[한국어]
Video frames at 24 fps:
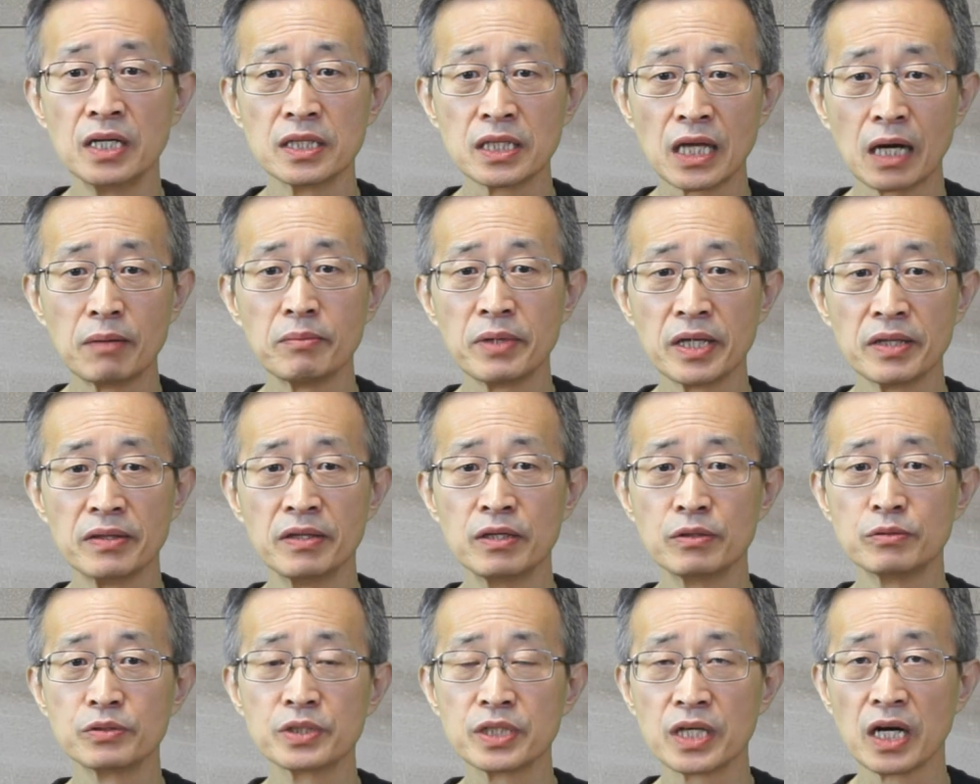다만
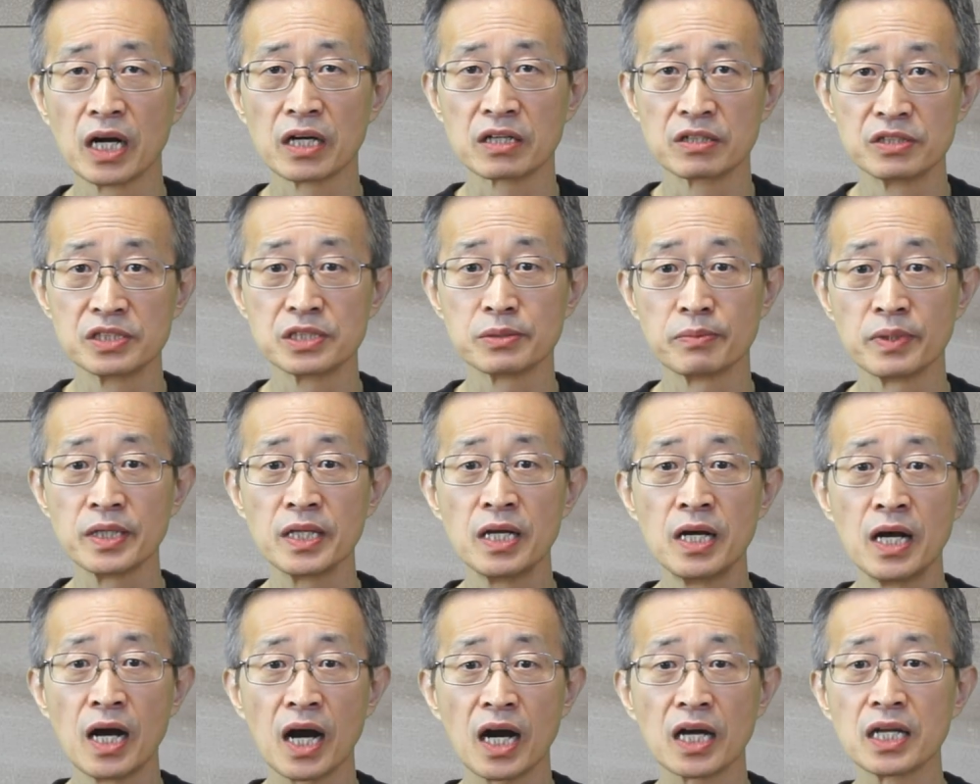우리가 그렇지만
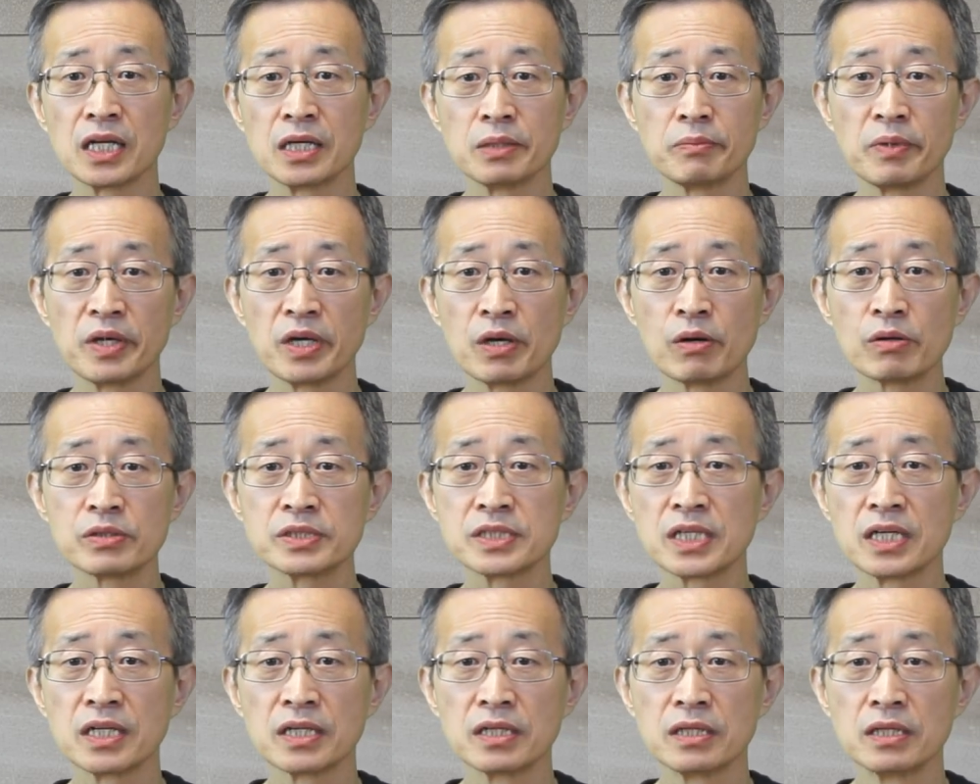하나님의
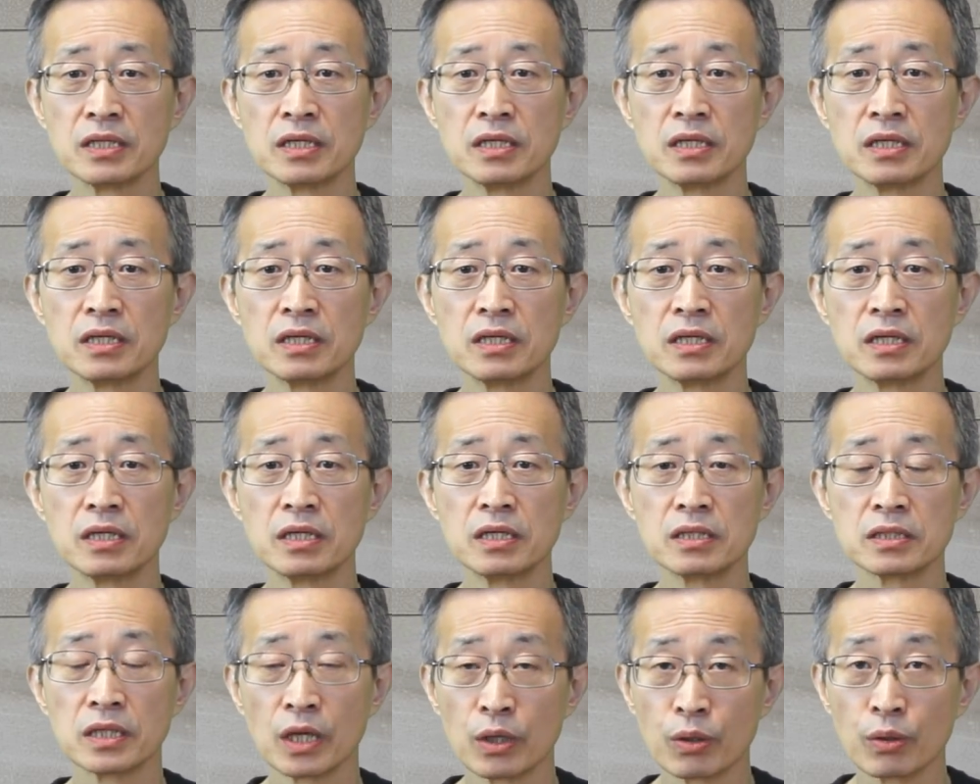
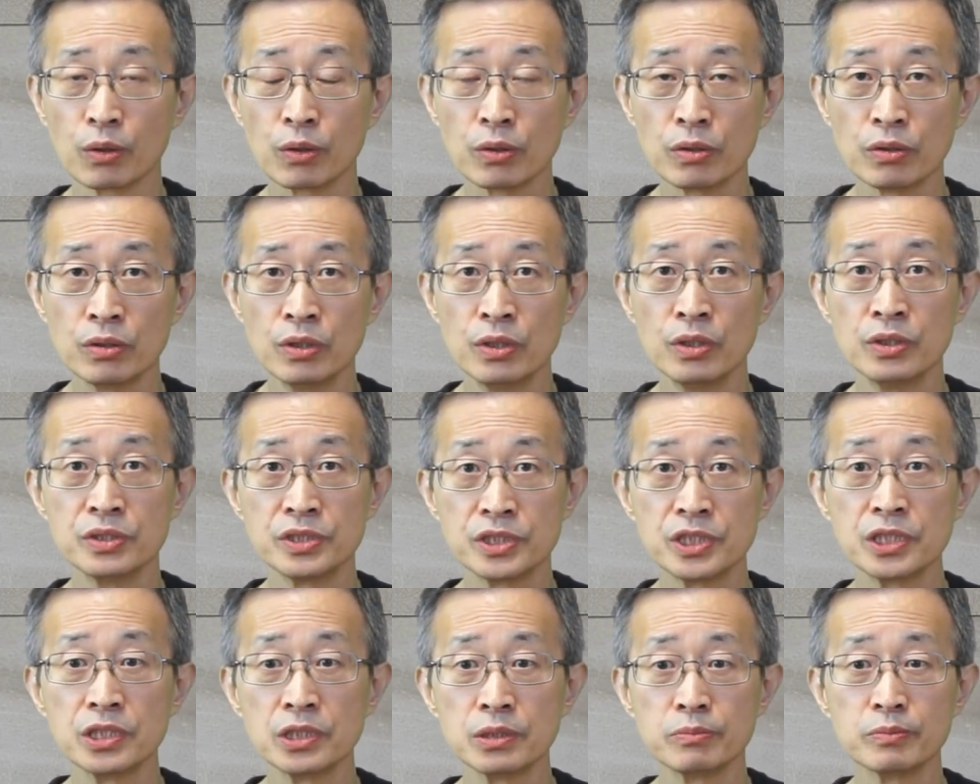형상대로
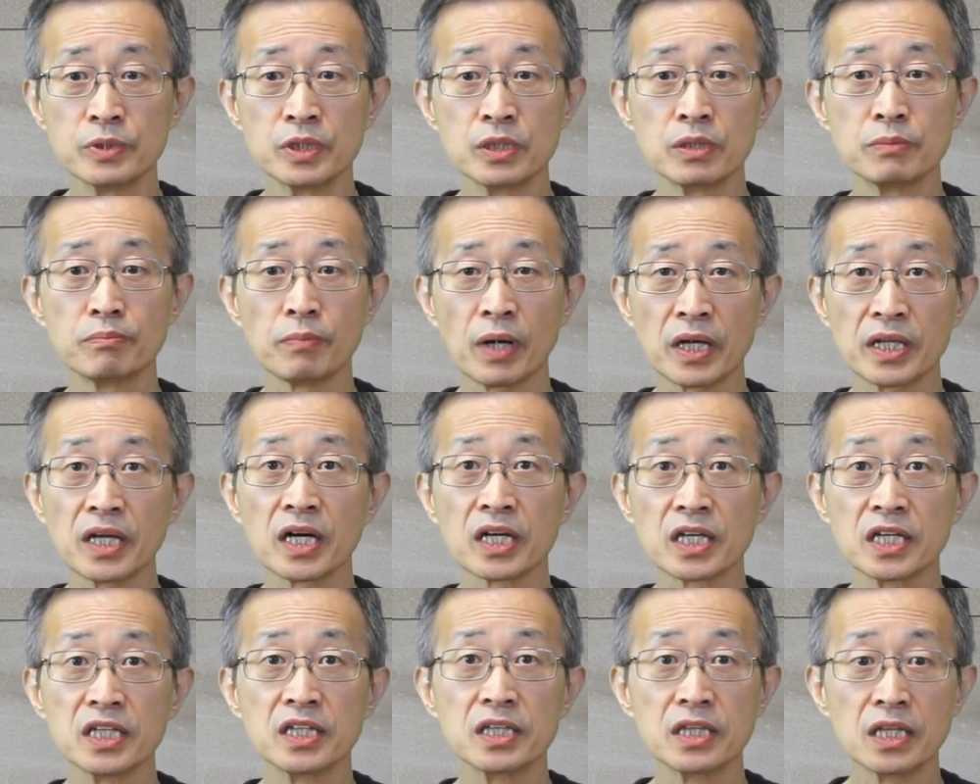지음을
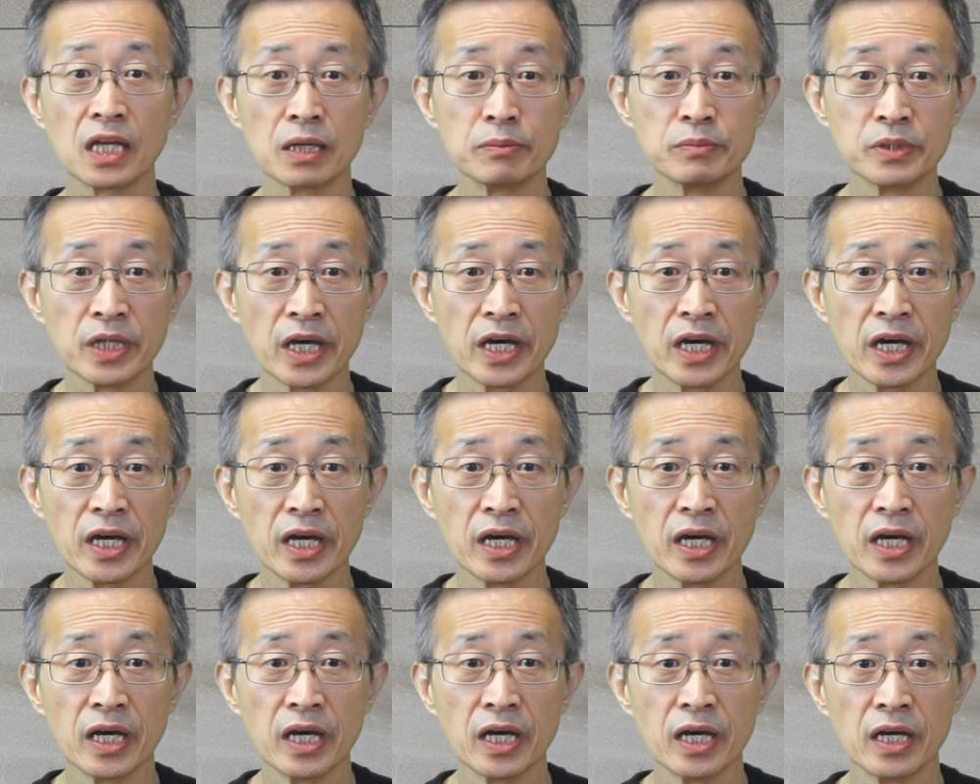받았기
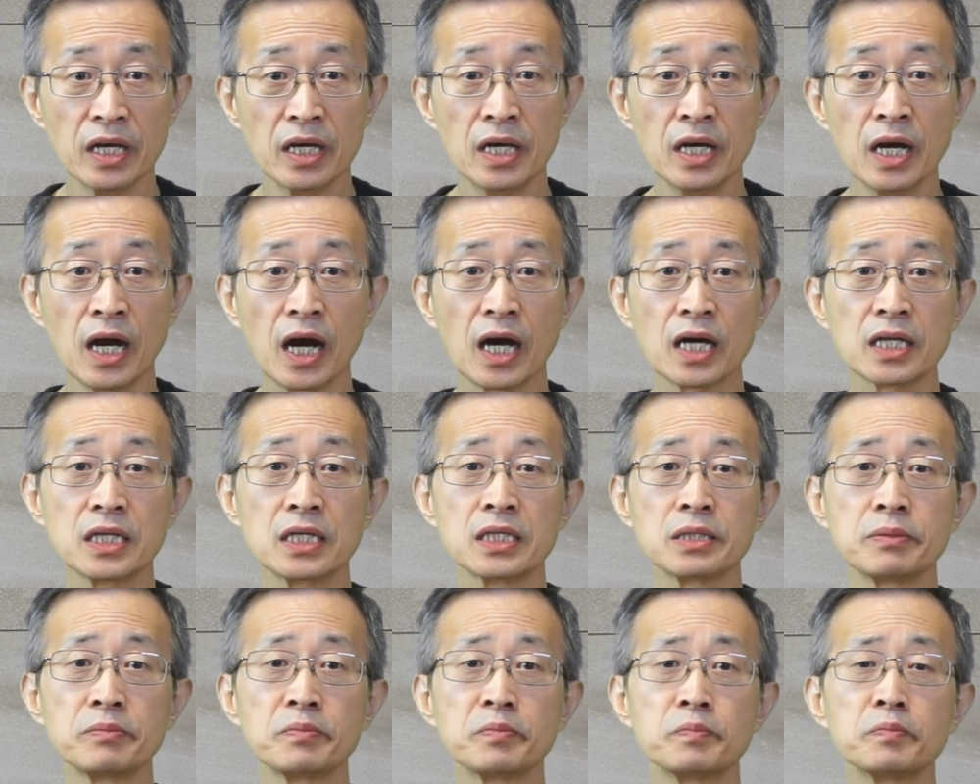때문에
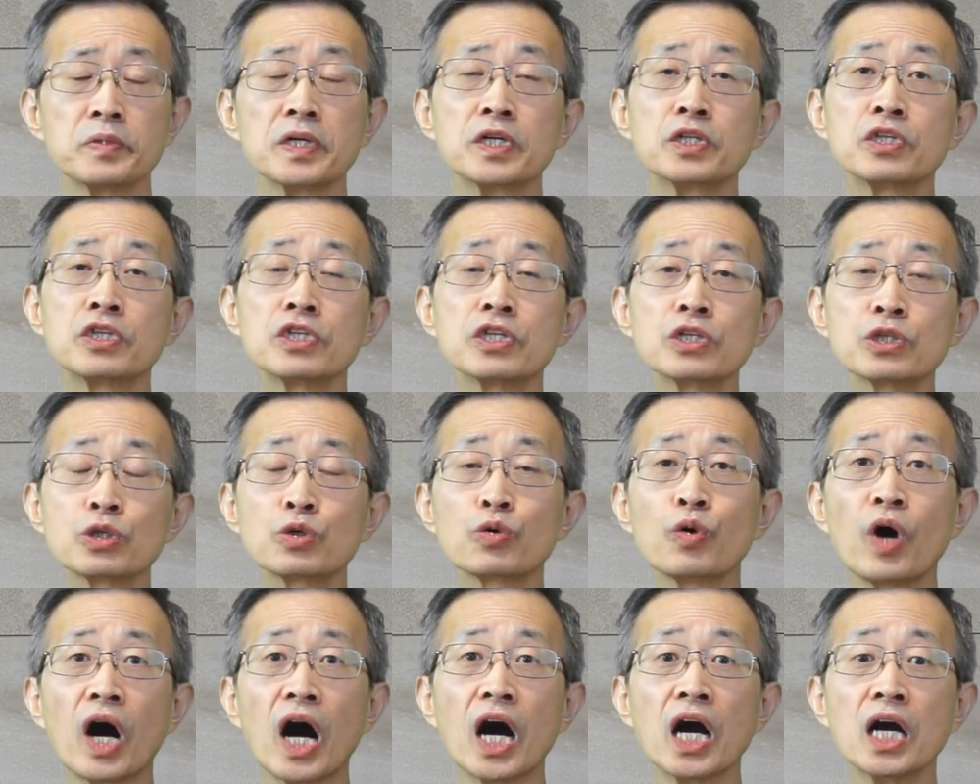하나님의
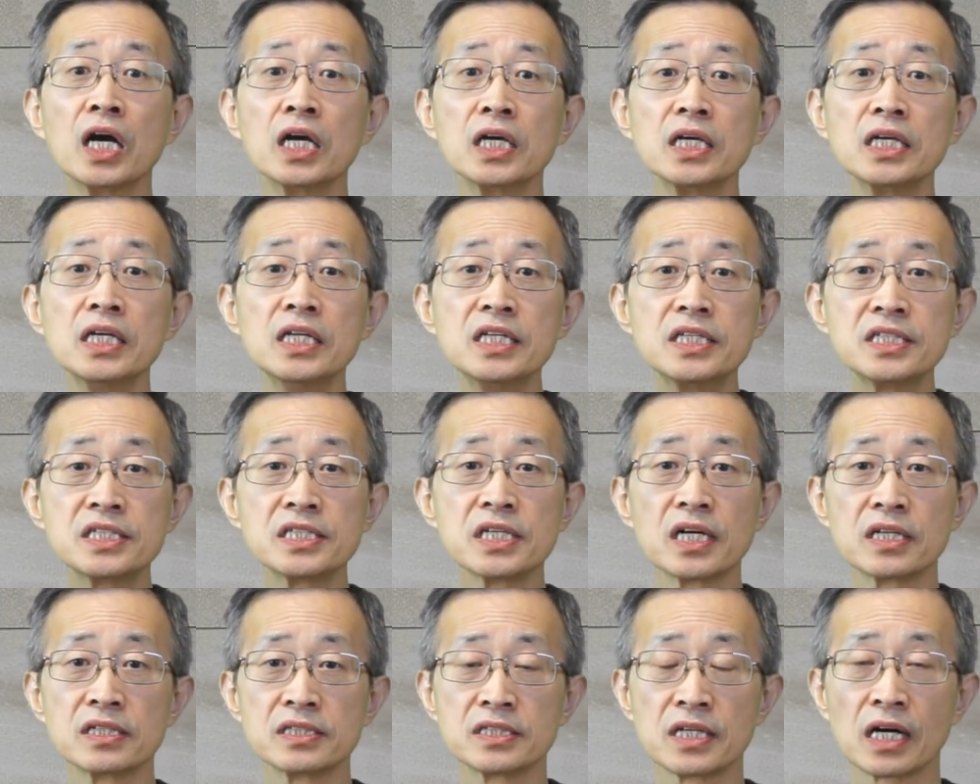뜻과
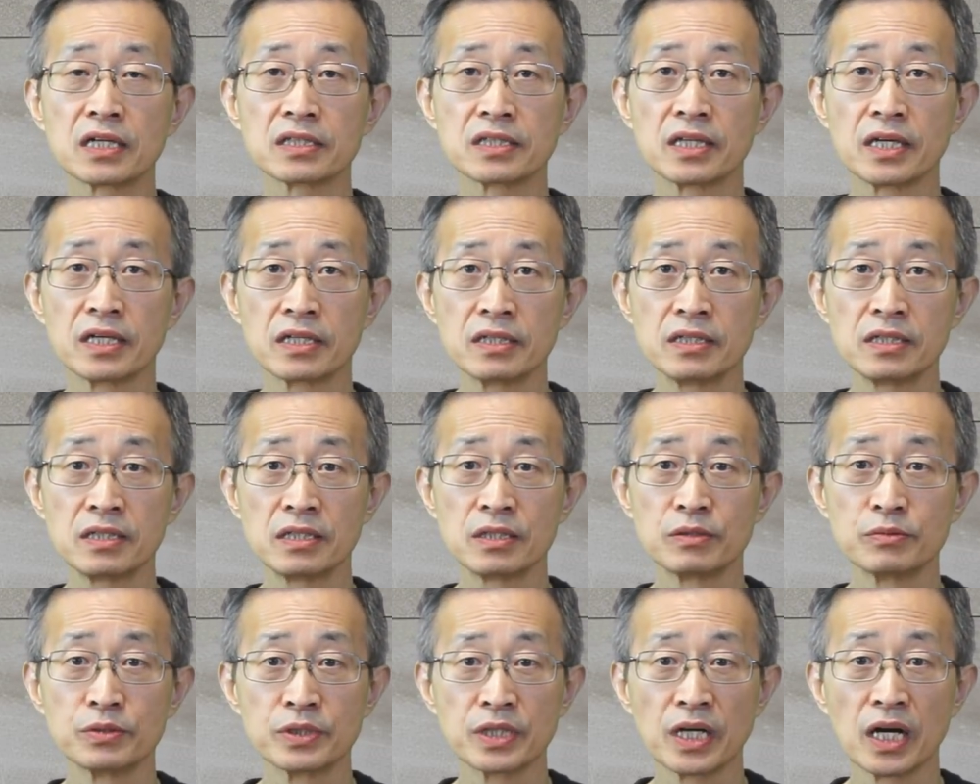일치하는
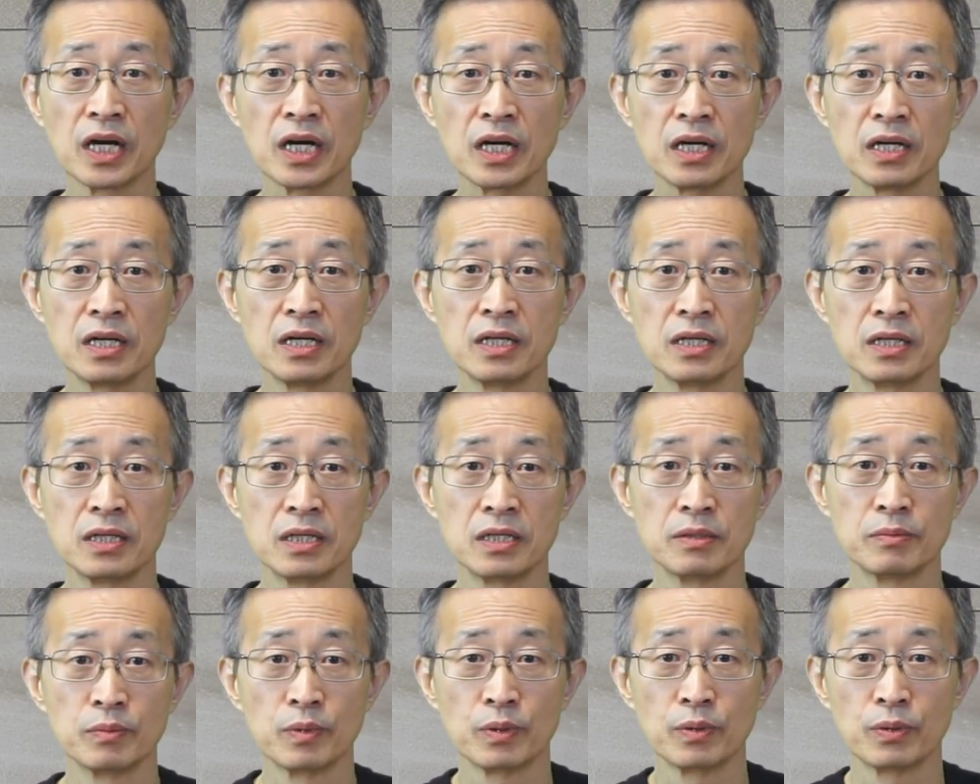상태를 우리가
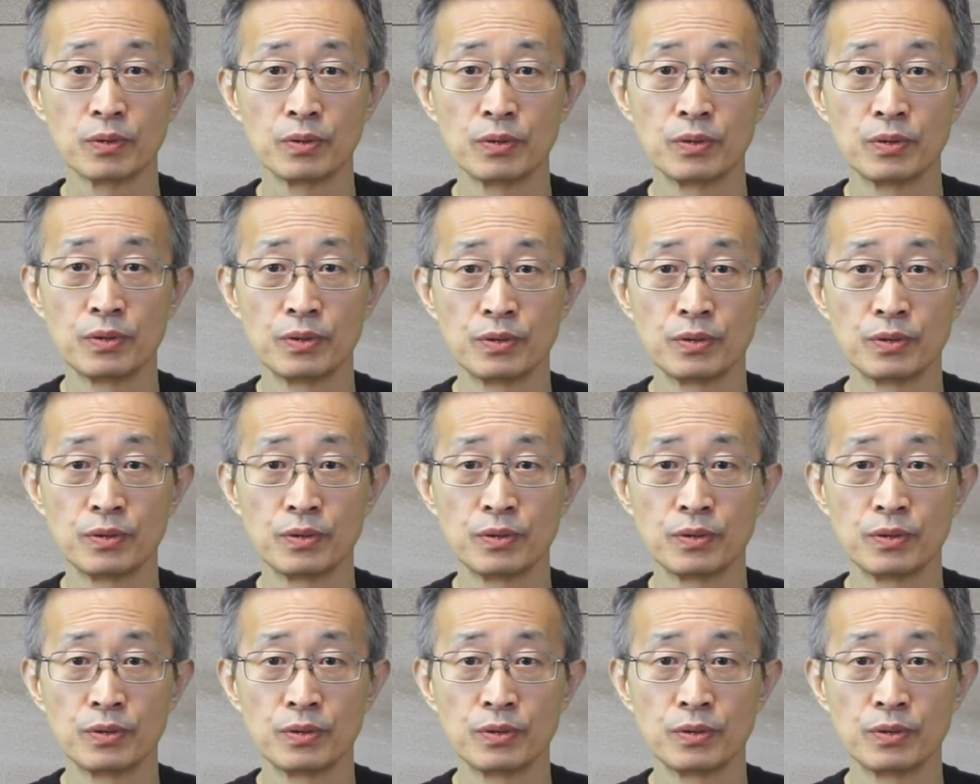뭐